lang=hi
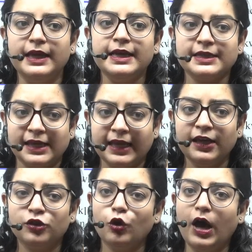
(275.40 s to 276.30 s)
ठीक है
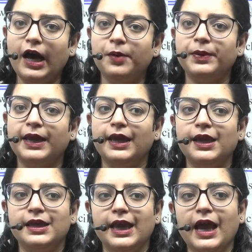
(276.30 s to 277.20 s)
तो आपके
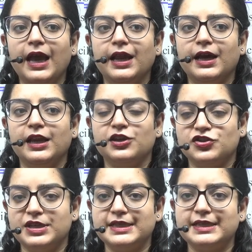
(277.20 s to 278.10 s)
ये अलग अलग
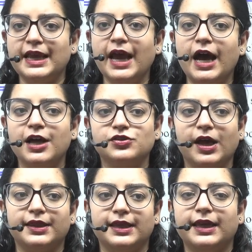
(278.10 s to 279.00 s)
चीज़ें आ
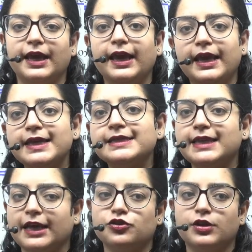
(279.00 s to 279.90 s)
जाती हैं इस
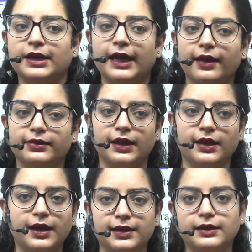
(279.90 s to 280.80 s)
सेक्शन के
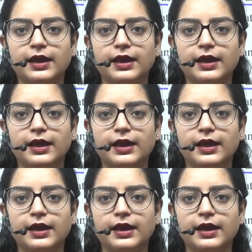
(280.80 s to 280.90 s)
अंतर्गत